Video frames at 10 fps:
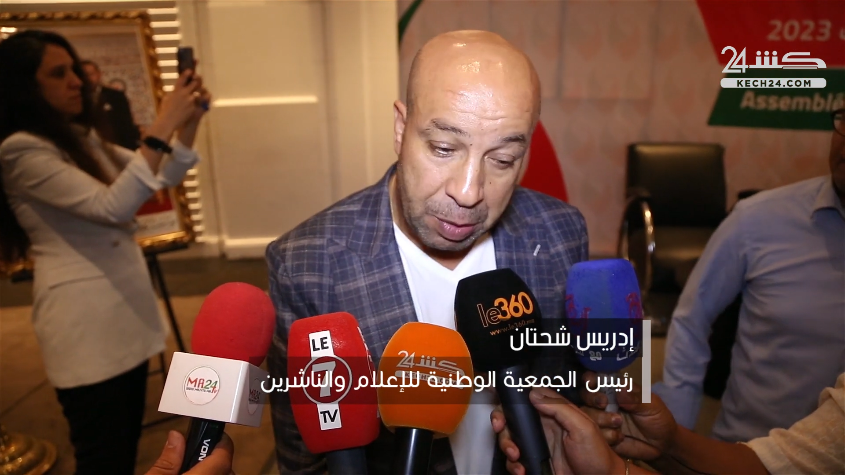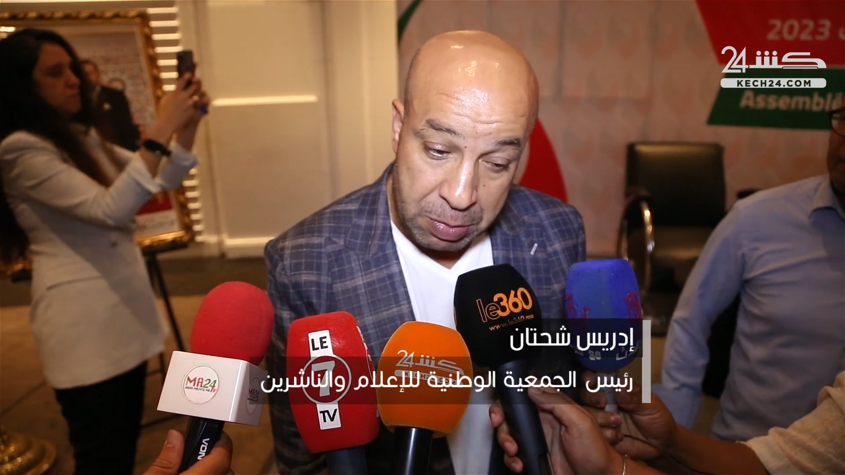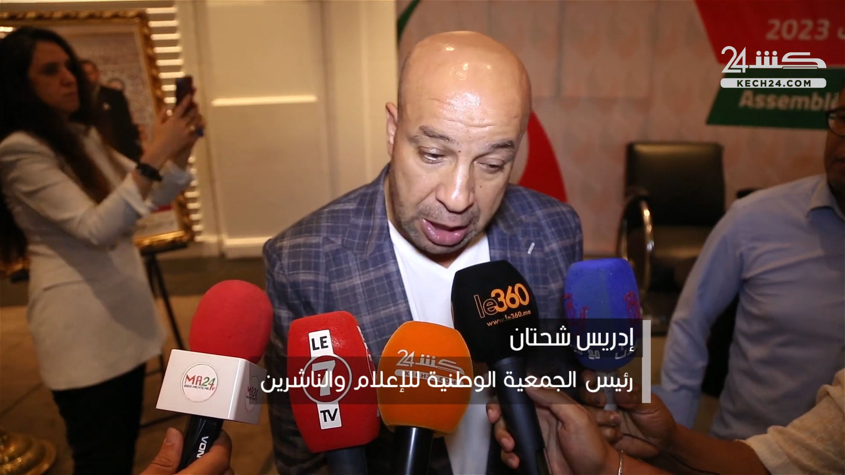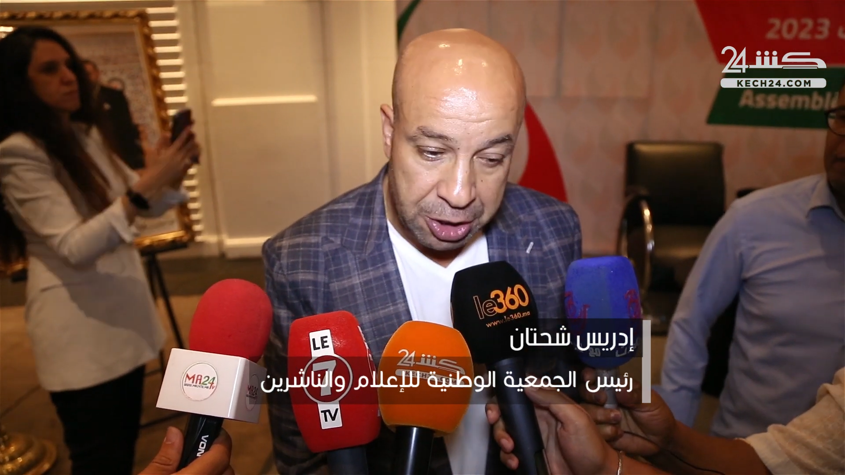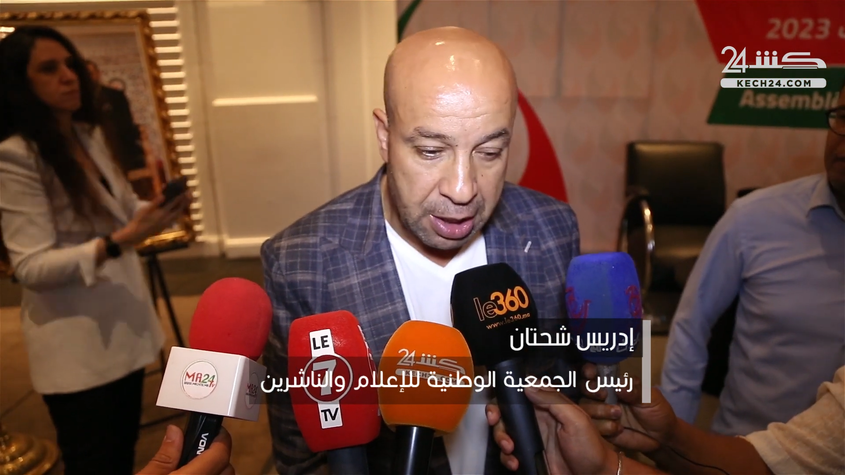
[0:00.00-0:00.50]

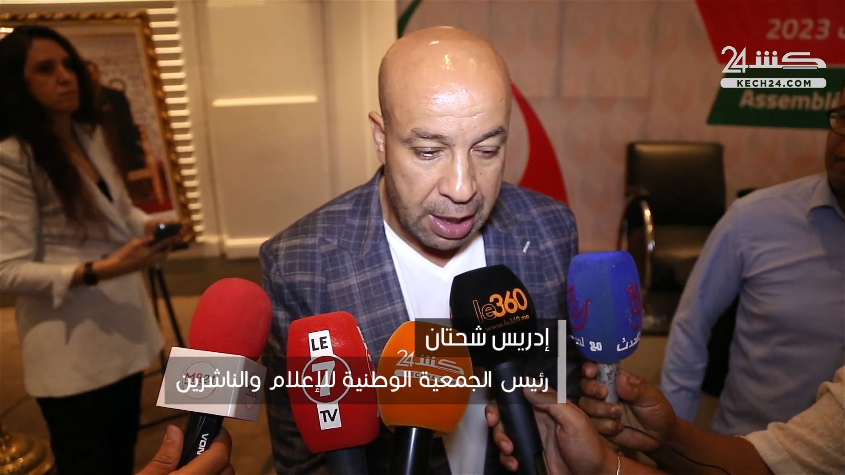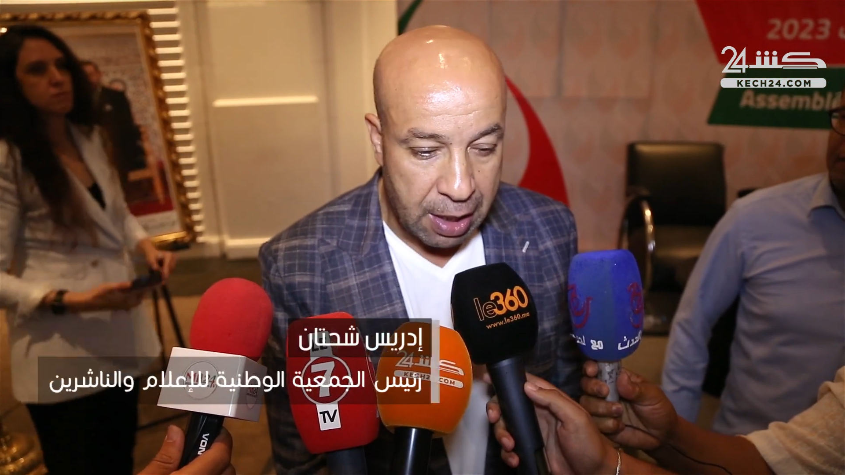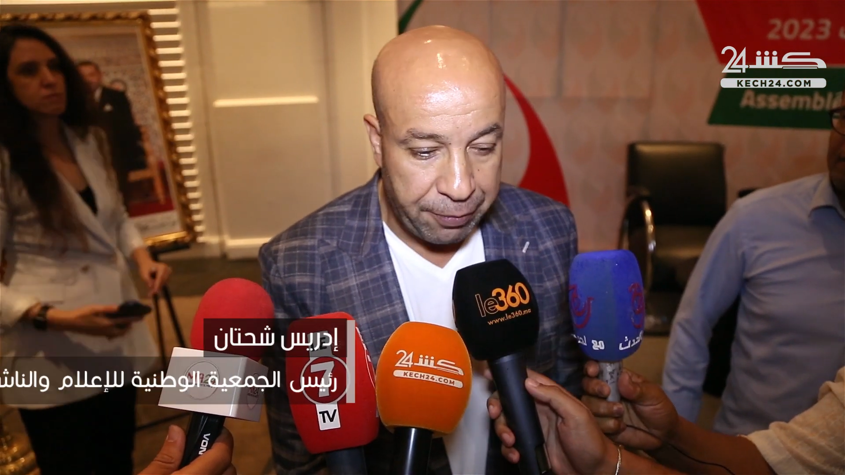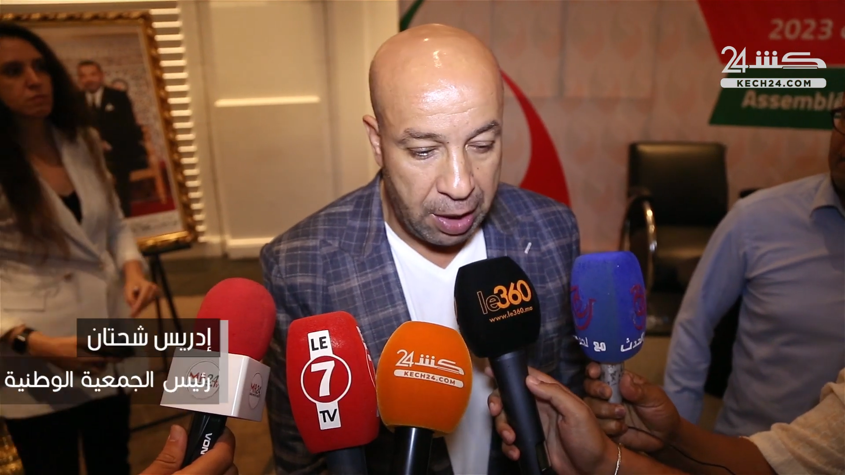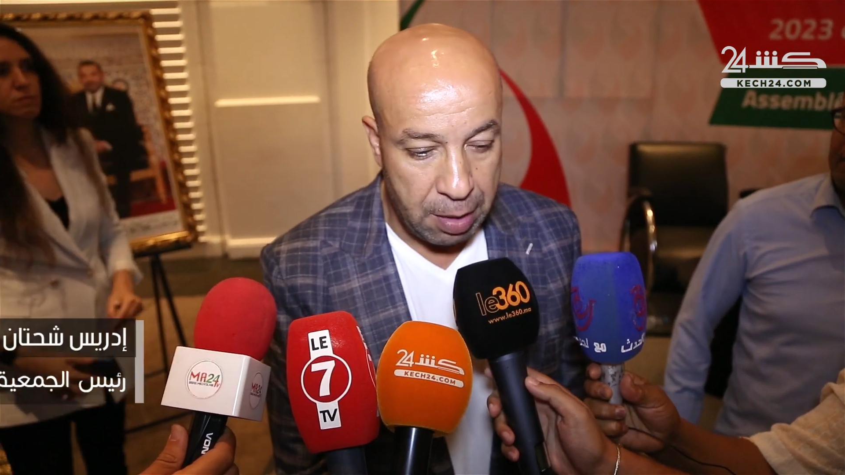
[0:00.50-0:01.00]
من أجل
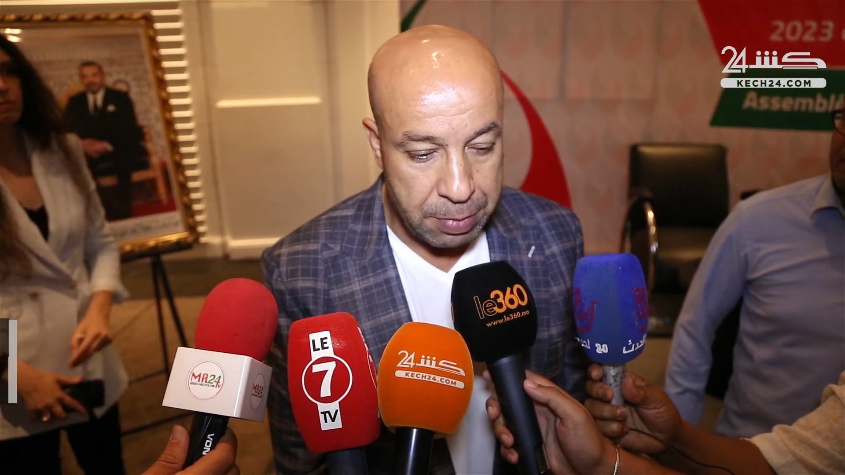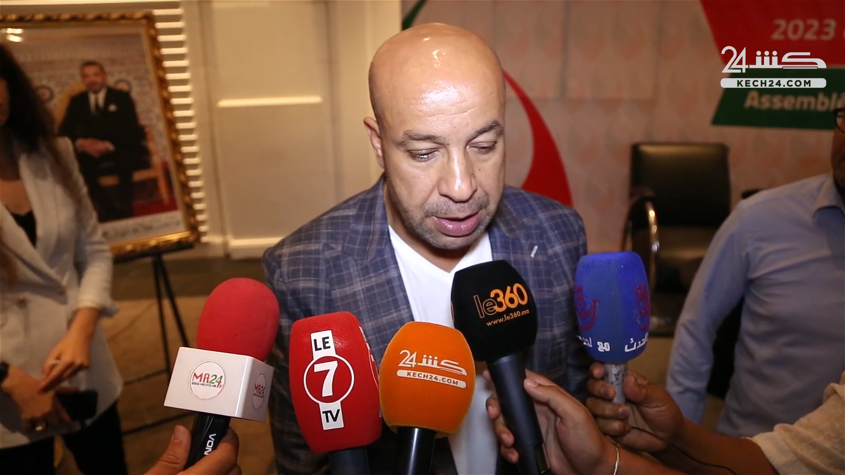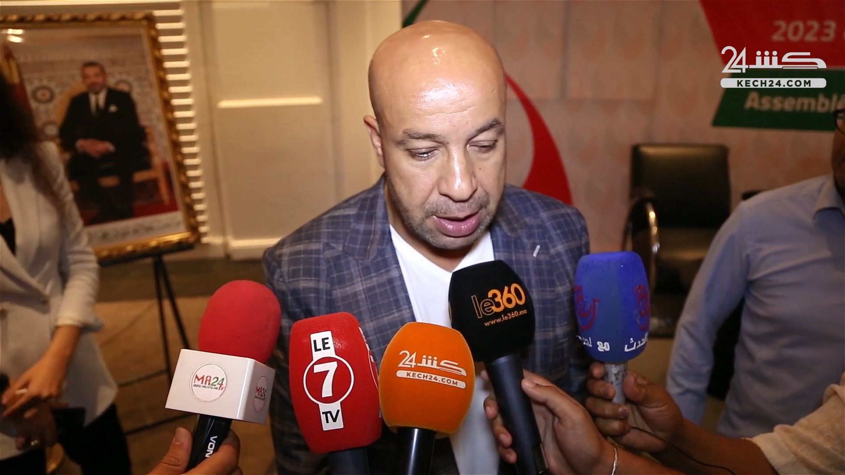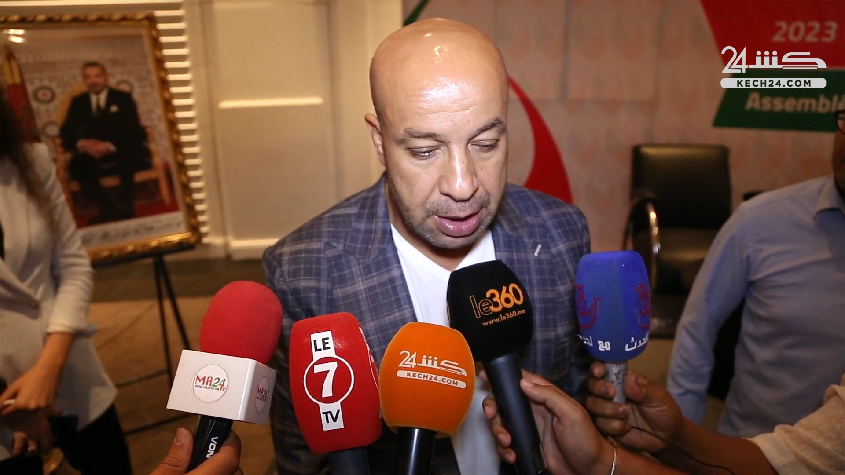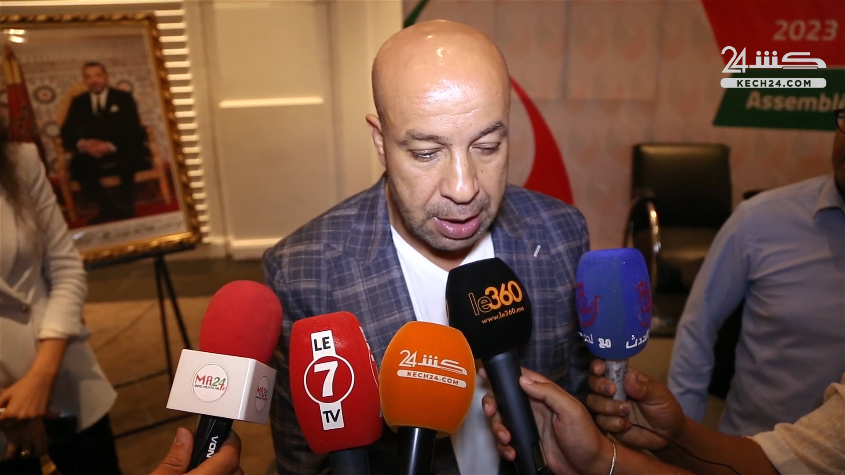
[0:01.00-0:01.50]
الرفع
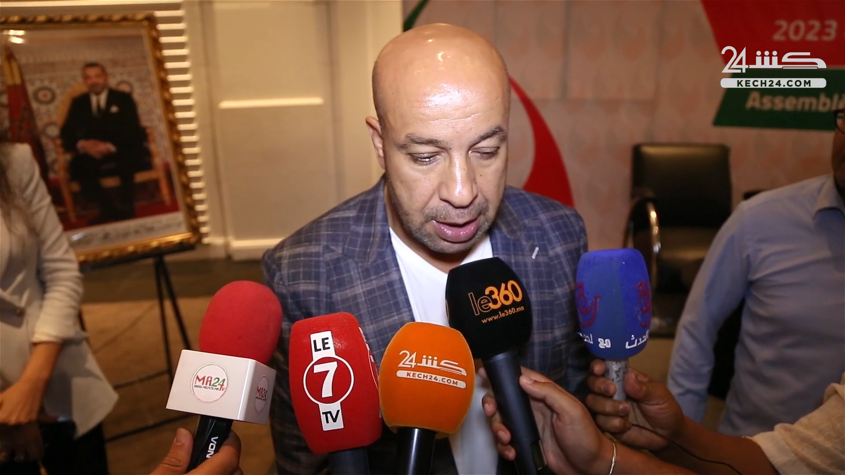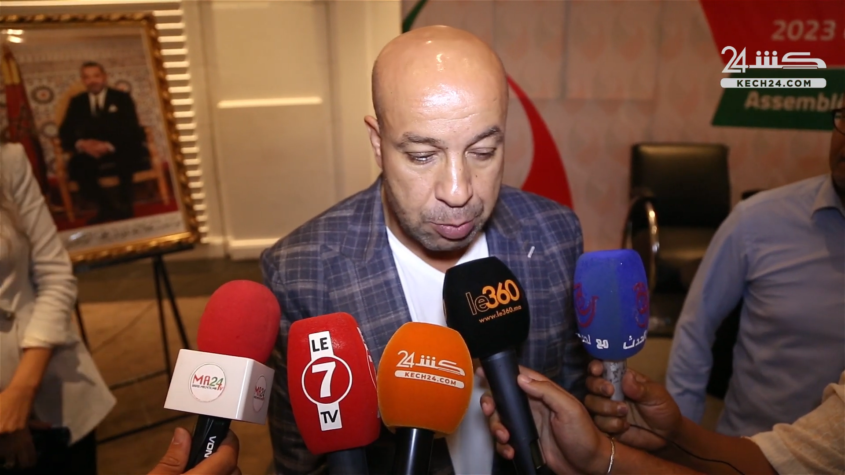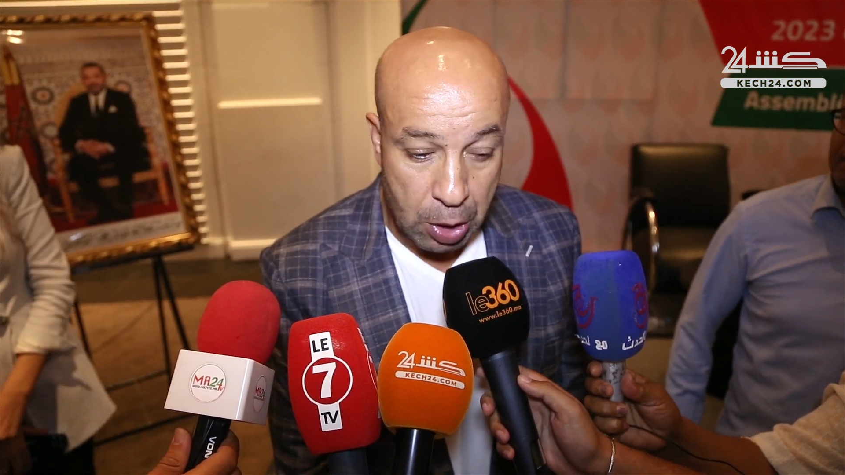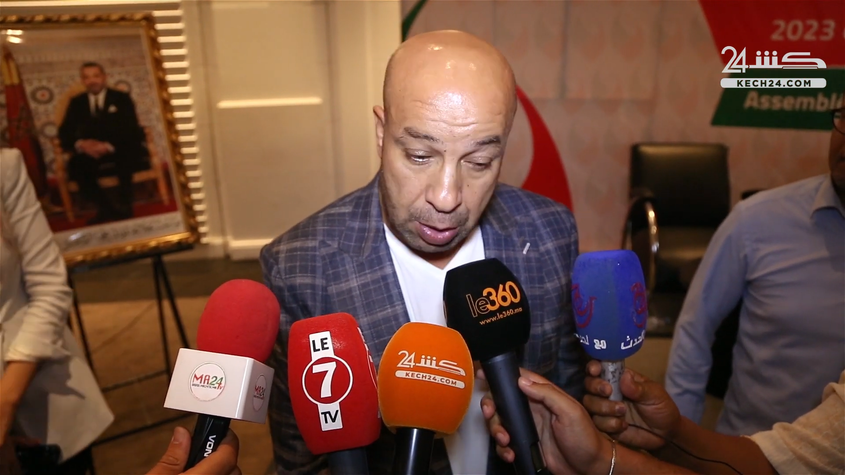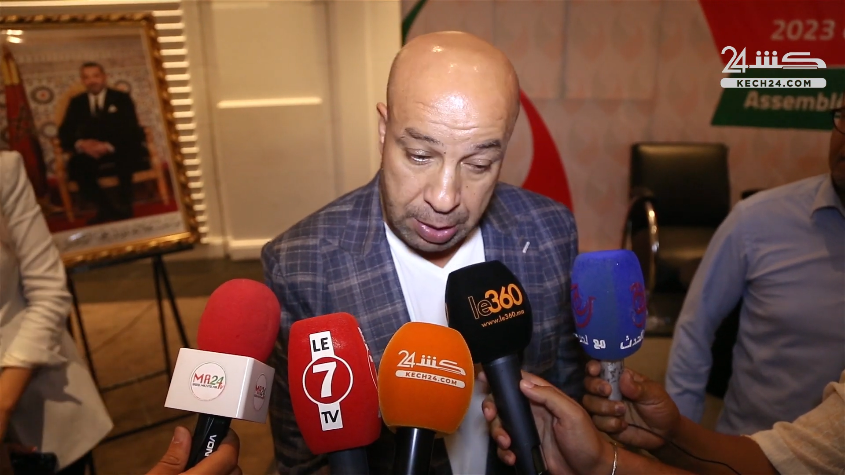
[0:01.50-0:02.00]
من
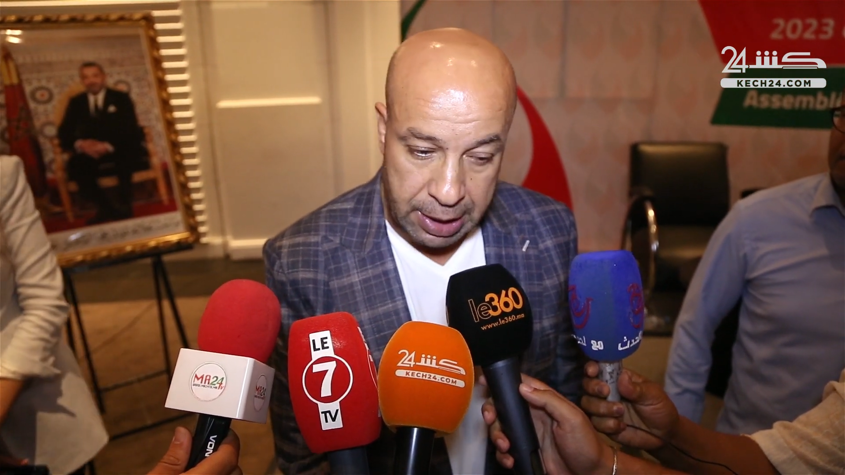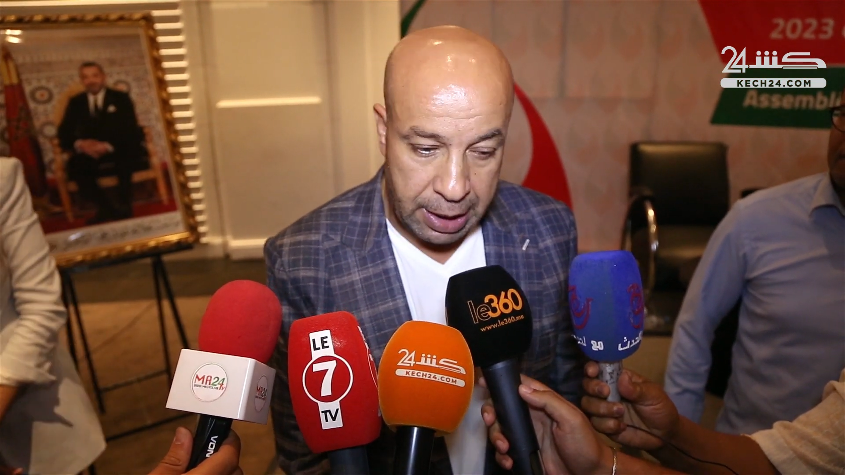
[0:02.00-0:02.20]
المقاولة